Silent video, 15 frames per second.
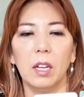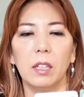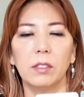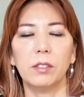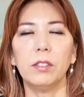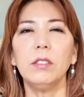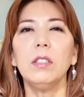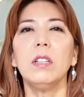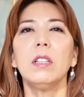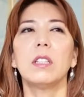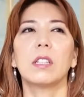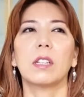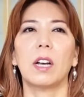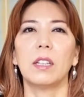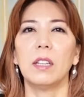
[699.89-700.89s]
すで
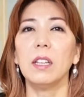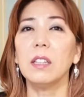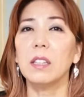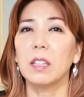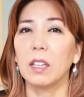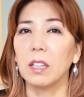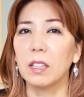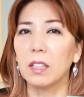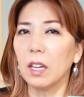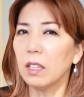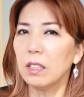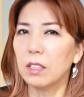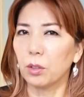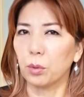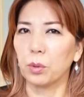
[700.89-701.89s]
に叶っていた
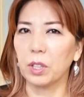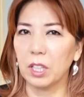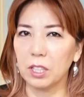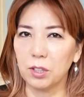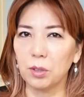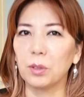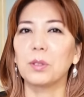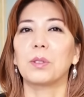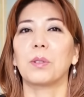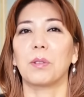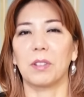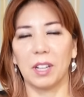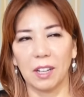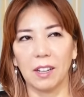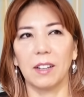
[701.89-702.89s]
んだと気づくと
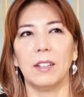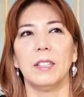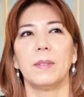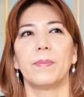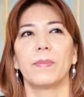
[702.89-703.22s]
か。